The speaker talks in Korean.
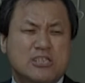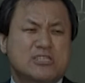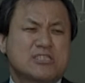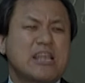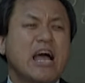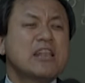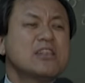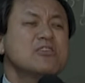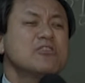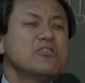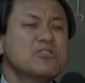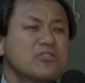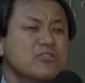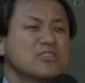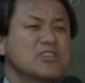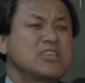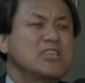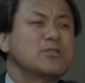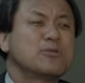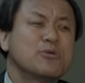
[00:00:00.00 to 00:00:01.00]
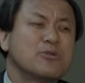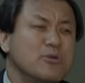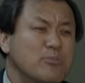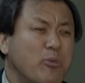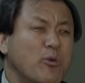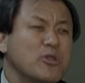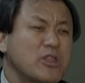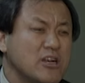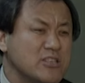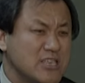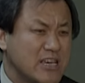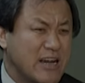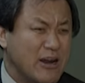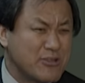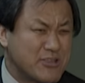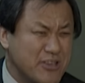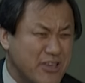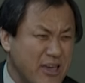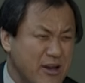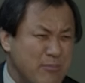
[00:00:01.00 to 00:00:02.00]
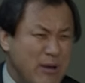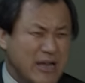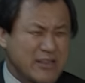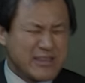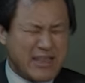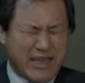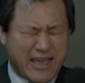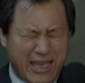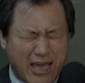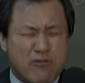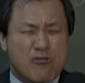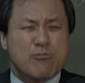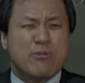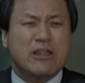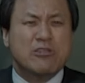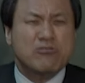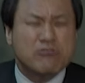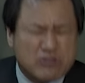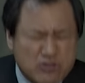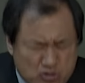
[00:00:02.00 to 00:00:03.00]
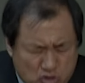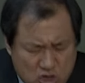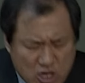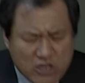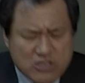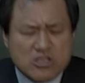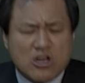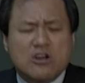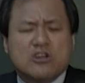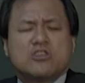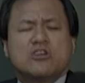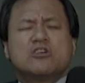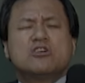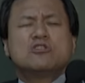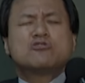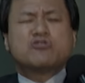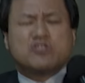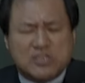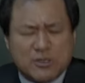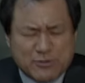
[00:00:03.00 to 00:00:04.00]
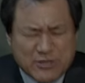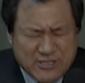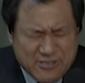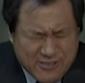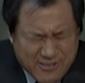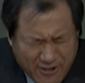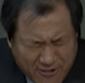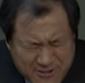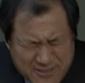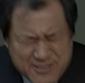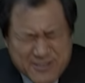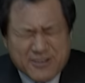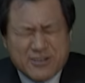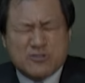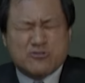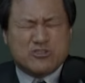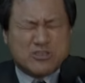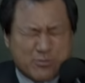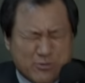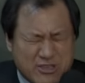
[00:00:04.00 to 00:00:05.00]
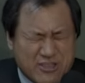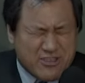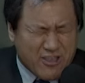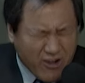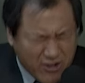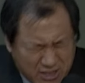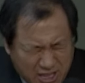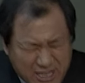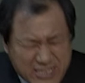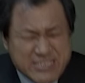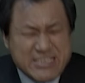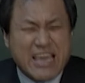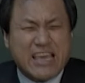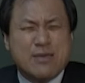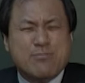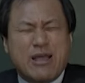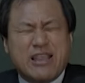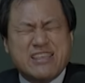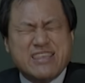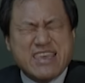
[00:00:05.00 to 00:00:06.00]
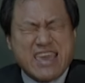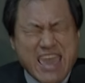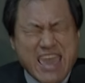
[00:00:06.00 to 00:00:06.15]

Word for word: 딴 것은 기도를 못하니까 어떻게 막다 그만두고 주여 성령을 주십소서 성령을 주십소서 성령 그 얘기만